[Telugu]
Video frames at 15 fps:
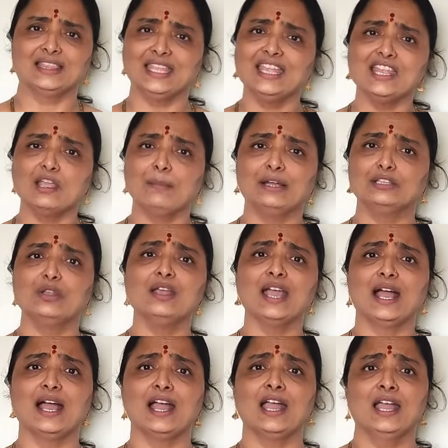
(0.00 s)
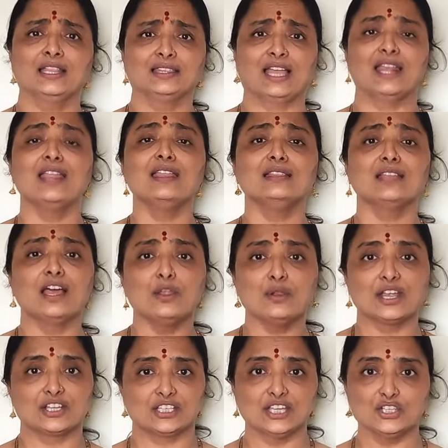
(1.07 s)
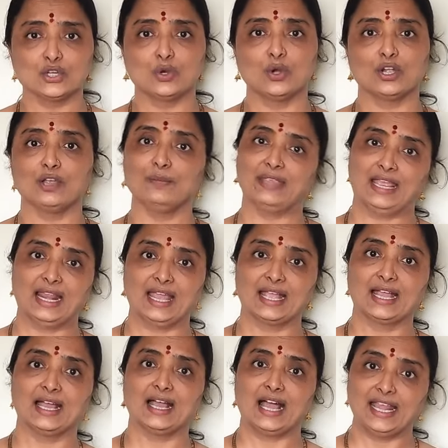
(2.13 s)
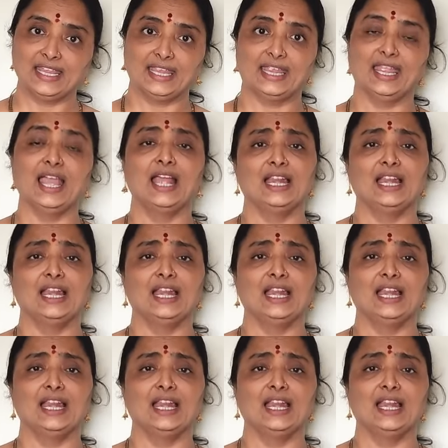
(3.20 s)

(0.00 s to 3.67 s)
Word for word: దీనికి బదులుగా తనని తాను రక్షించుకోవటం ఎలాగా అని